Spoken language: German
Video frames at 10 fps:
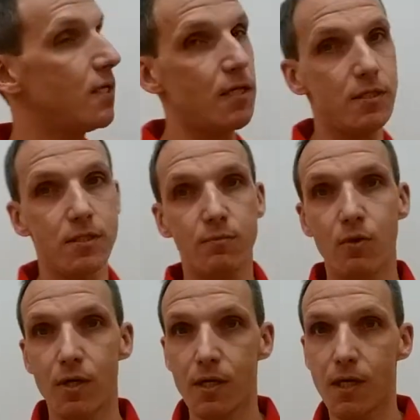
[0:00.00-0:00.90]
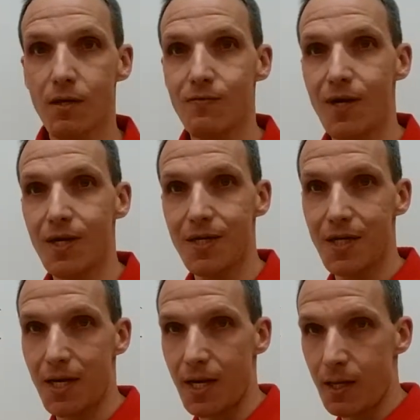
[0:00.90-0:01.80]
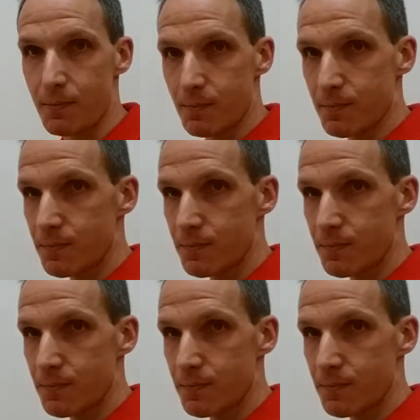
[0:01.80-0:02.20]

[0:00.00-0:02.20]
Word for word: Die nächste Möglichkeit wäre 3.